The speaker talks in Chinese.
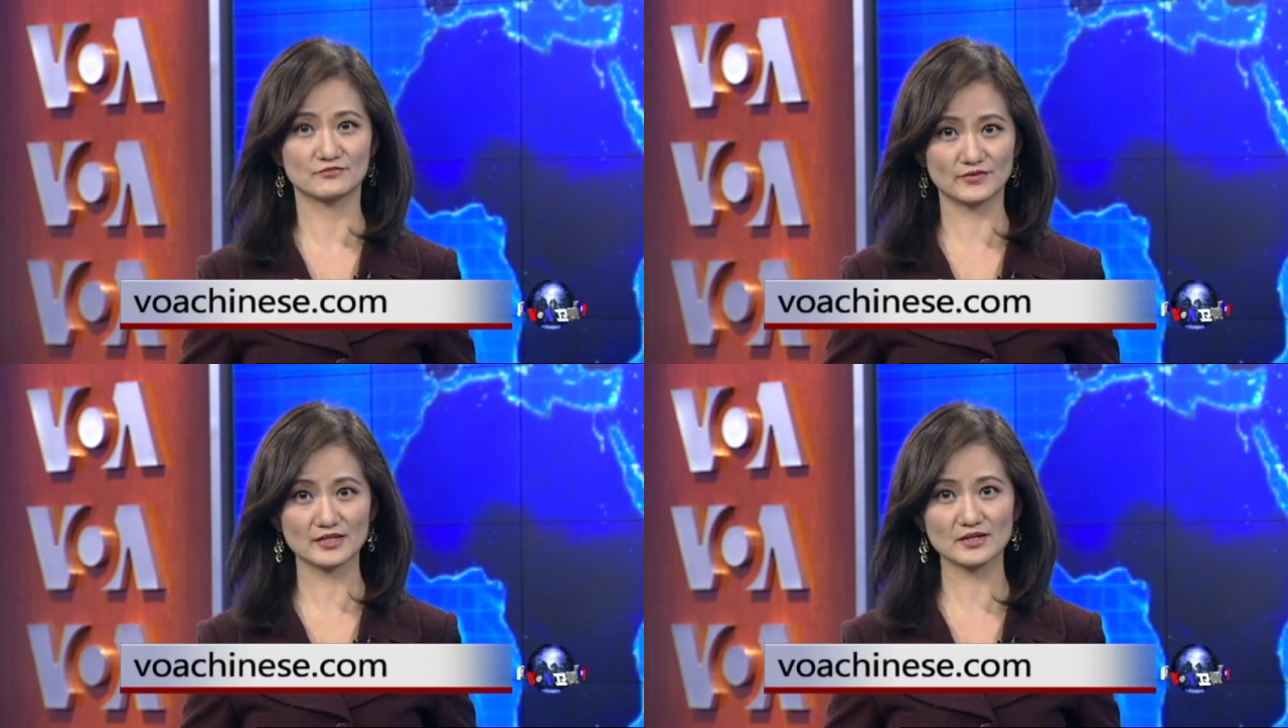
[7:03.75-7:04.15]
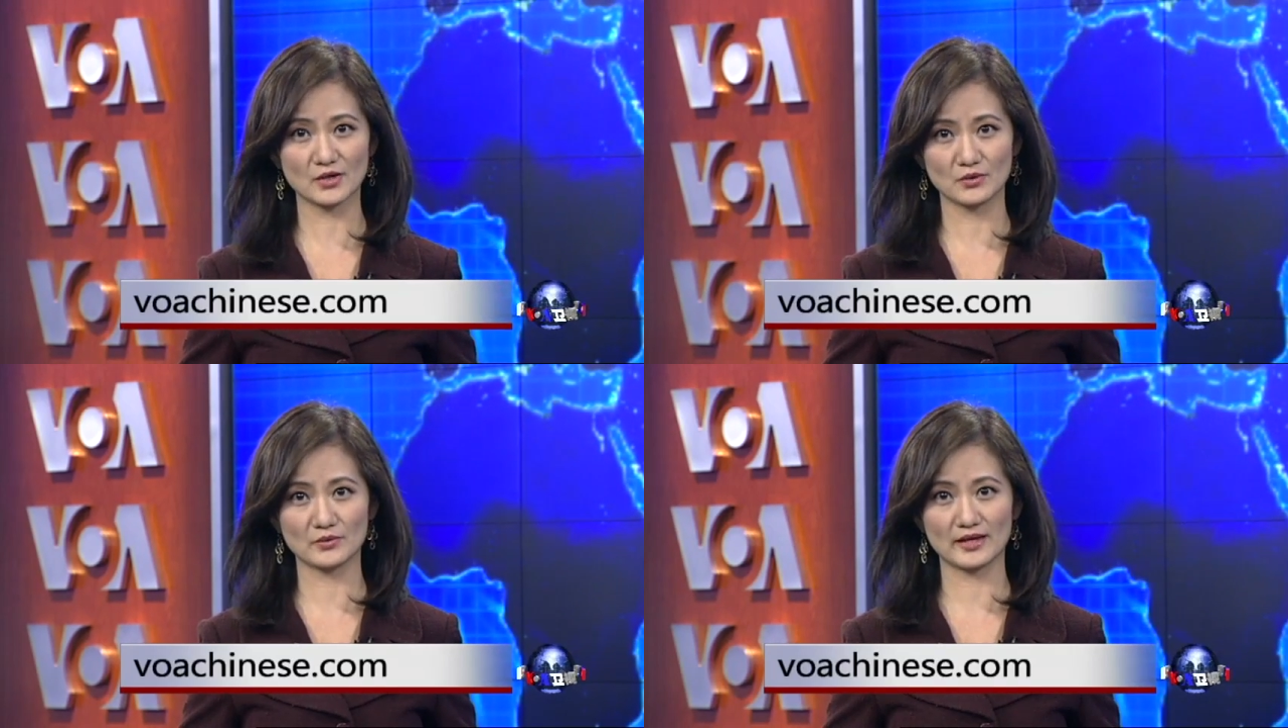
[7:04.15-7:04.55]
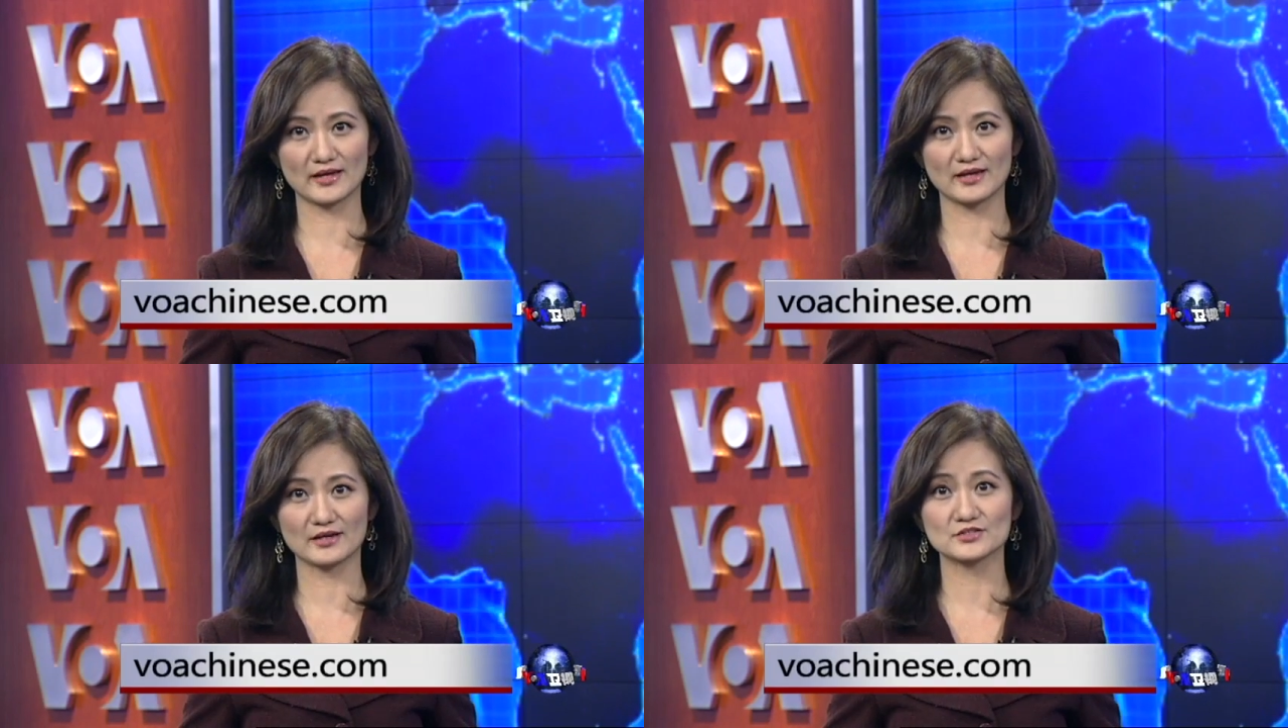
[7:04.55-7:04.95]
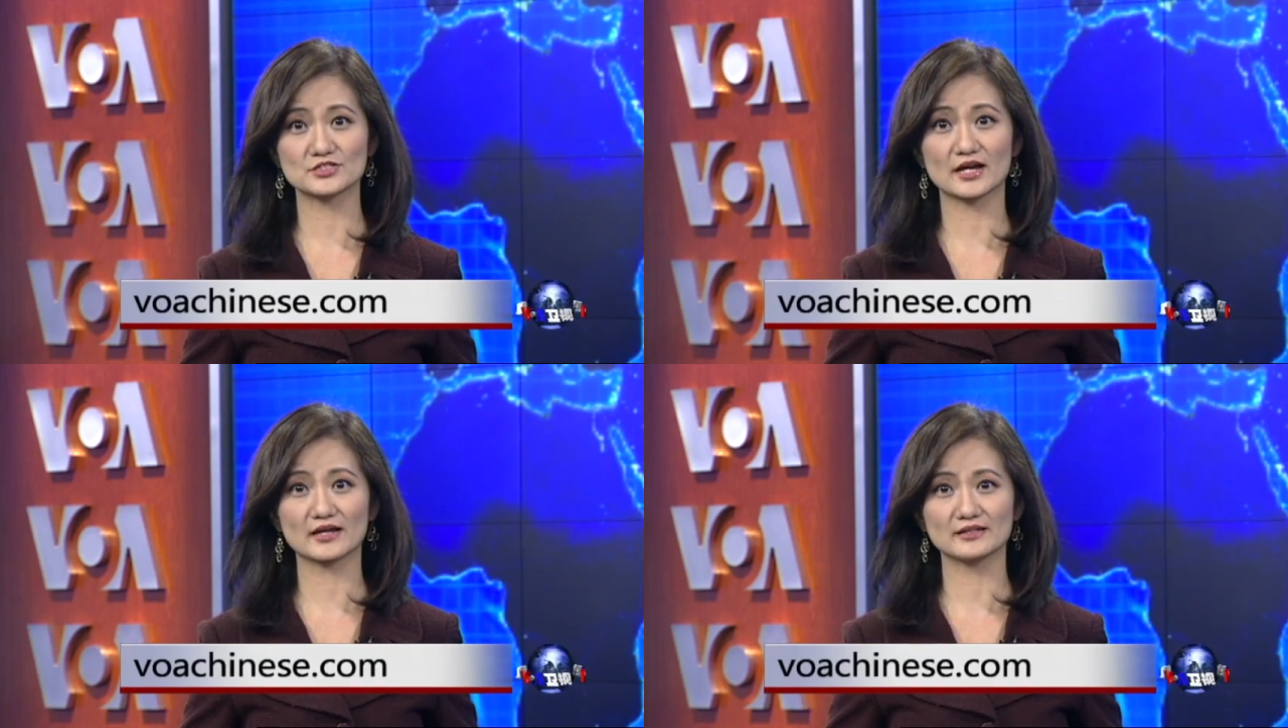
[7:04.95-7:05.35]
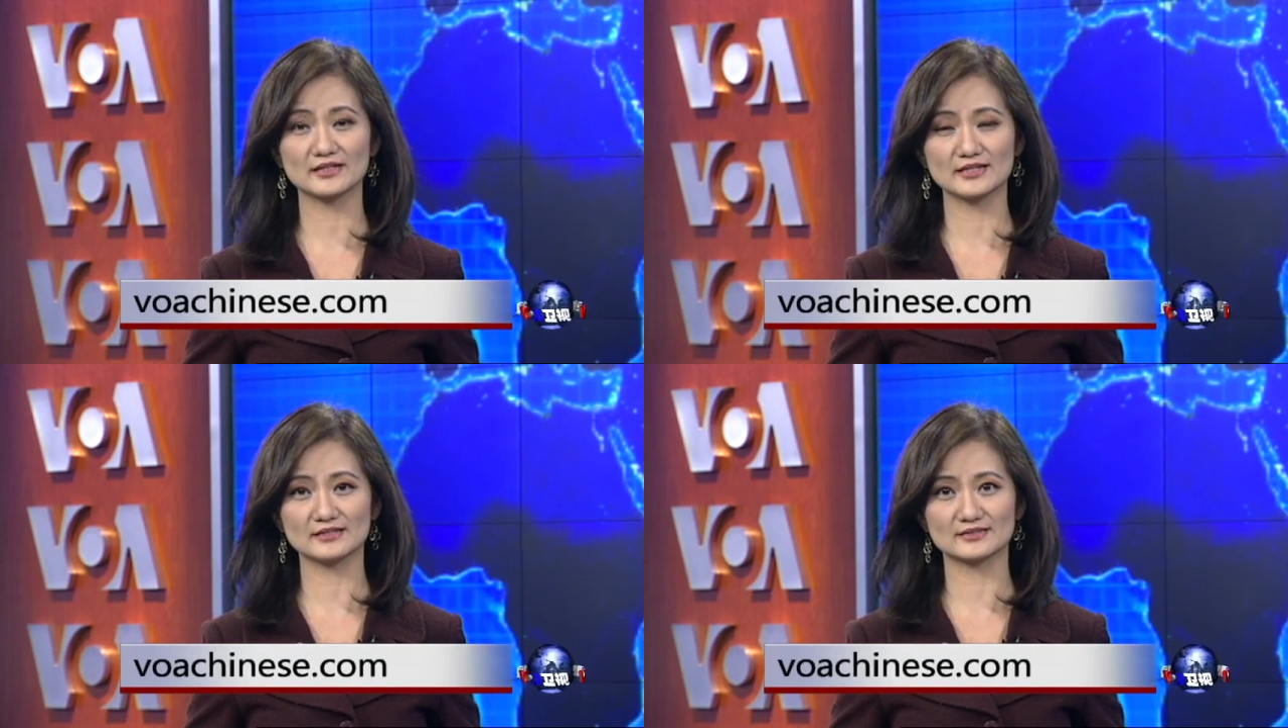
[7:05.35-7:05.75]
voa
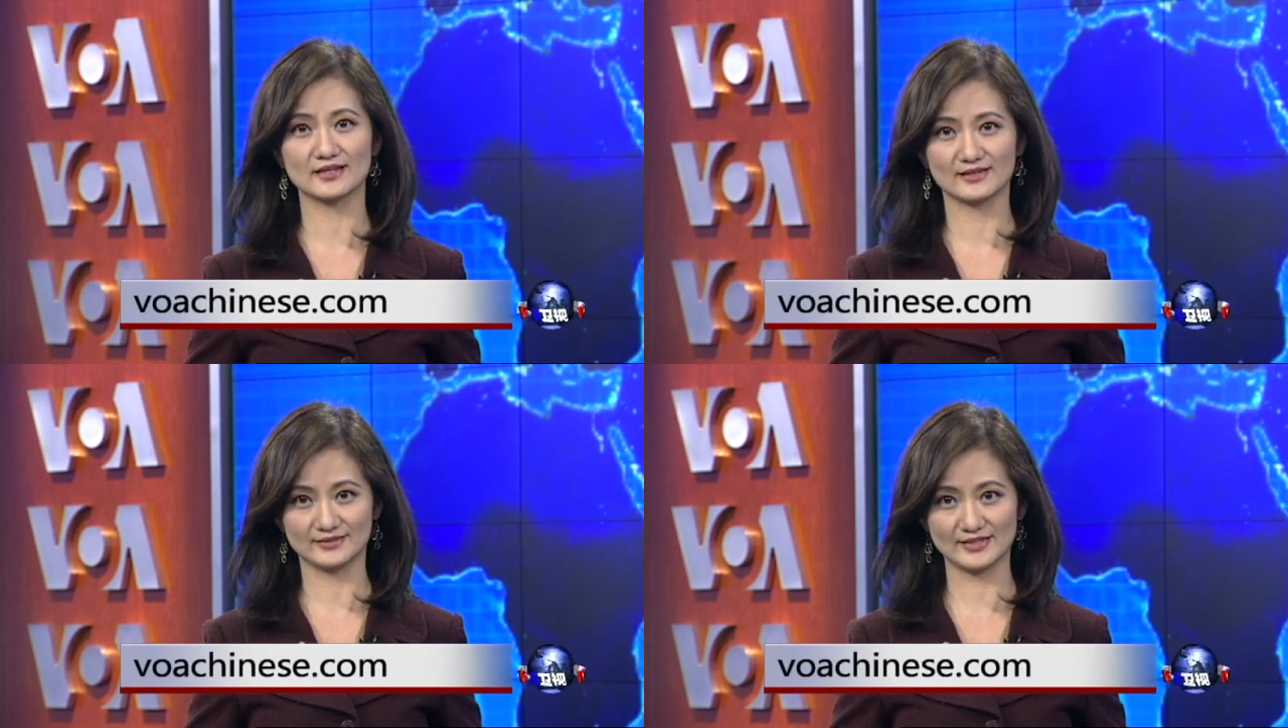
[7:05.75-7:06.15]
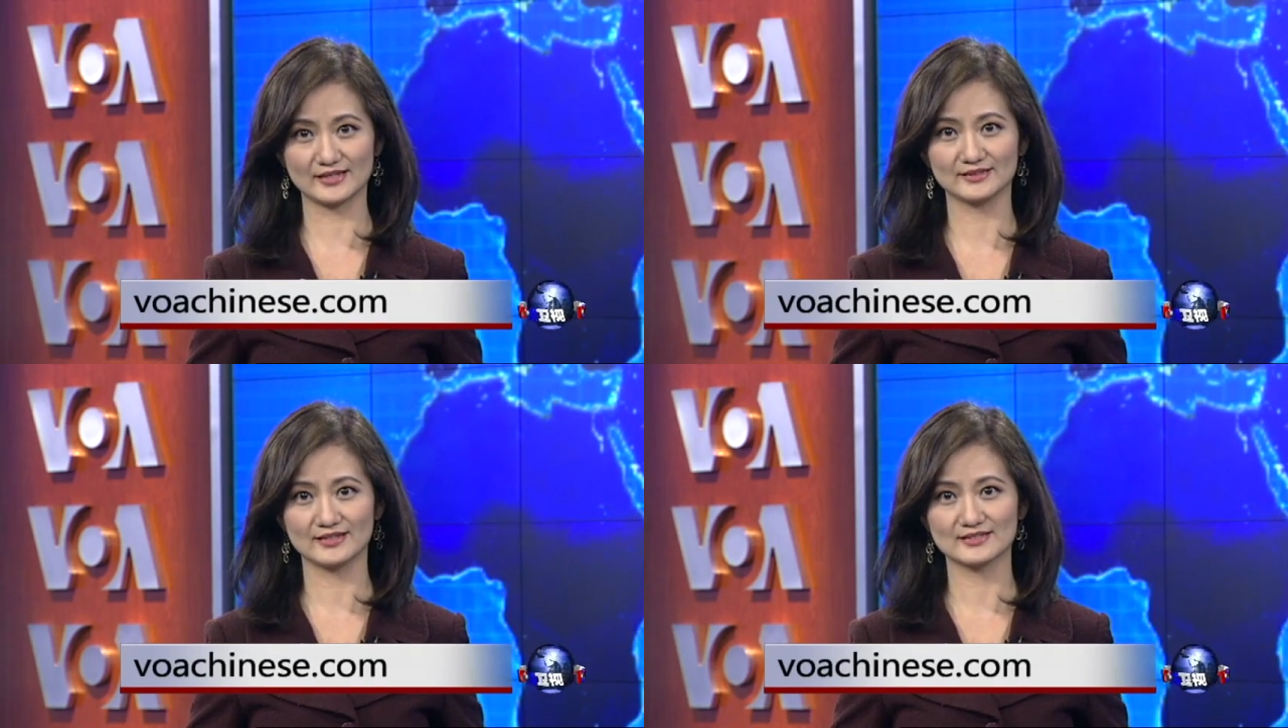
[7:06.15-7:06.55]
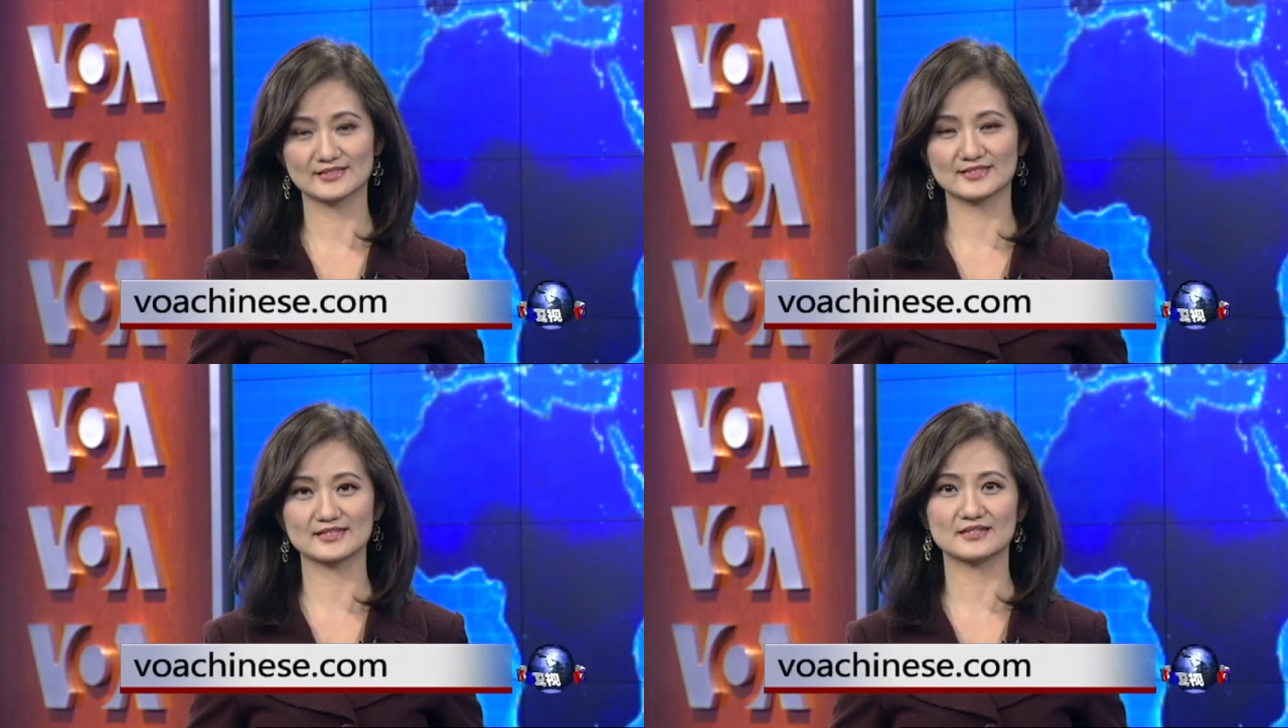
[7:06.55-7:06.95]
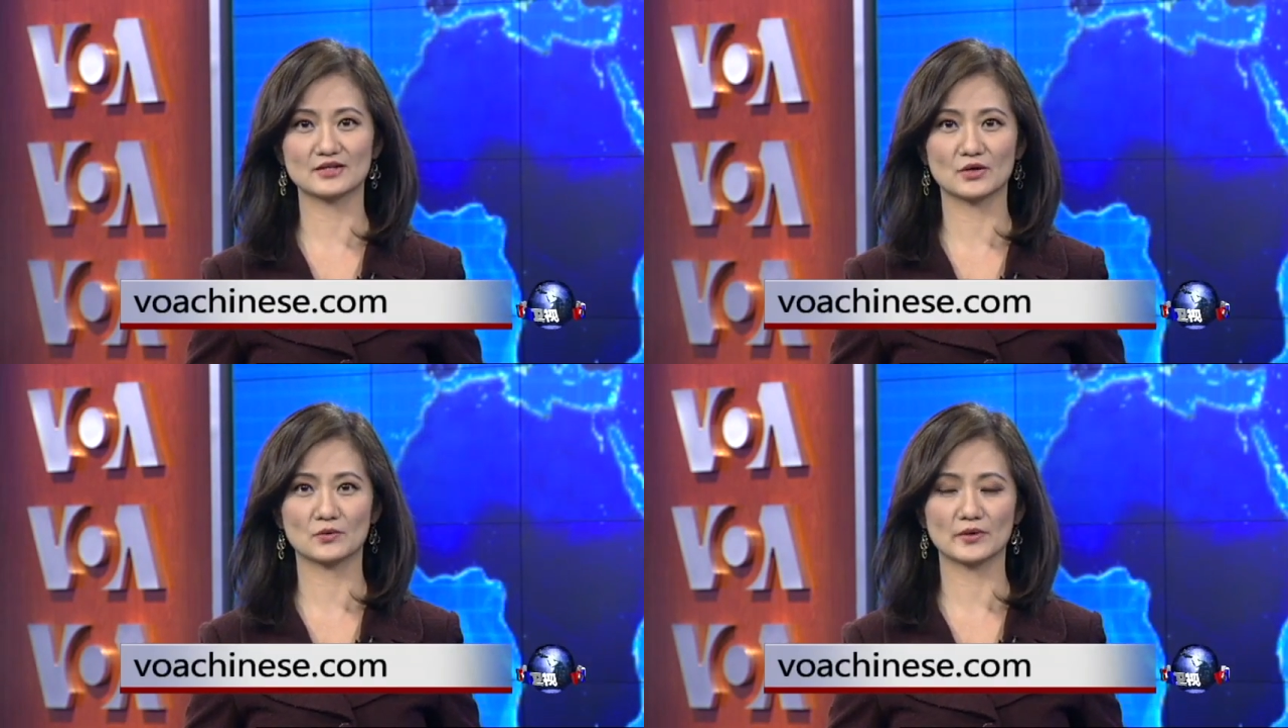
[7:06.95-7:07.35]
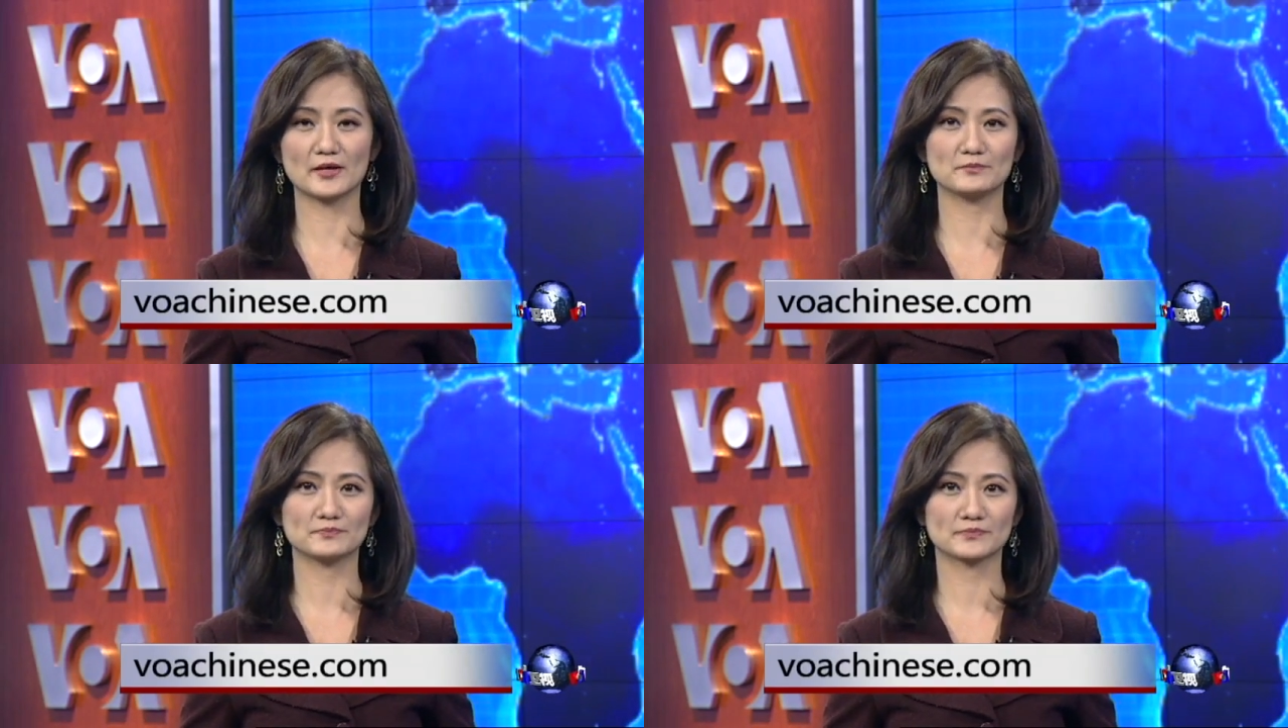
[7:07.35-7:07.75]
chinese 点 com。